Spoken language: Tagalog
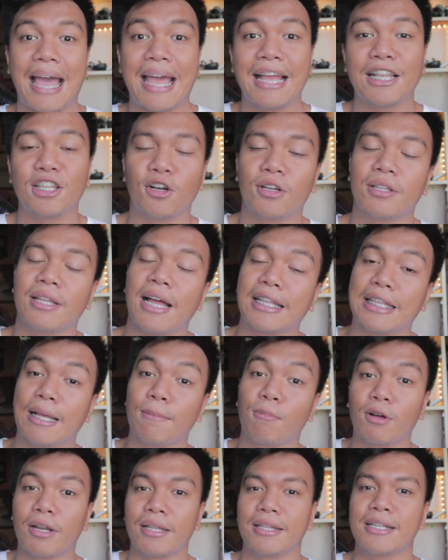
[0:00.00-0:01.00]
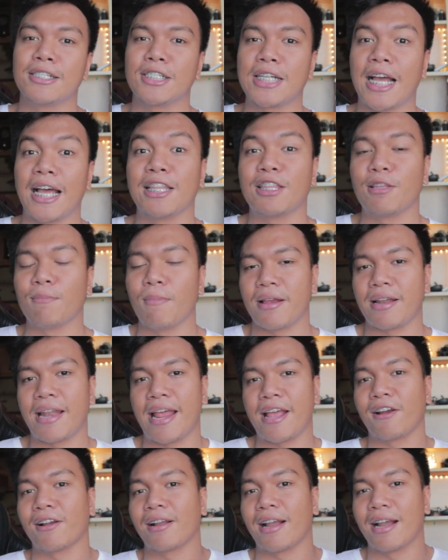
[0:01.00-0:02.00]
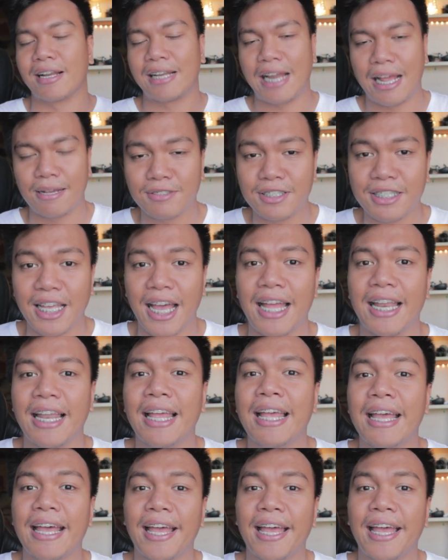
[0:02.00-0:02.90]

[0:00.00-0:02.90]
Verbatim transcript: Dahil doon, na-adapt ko na din siya into my regular lifestyle.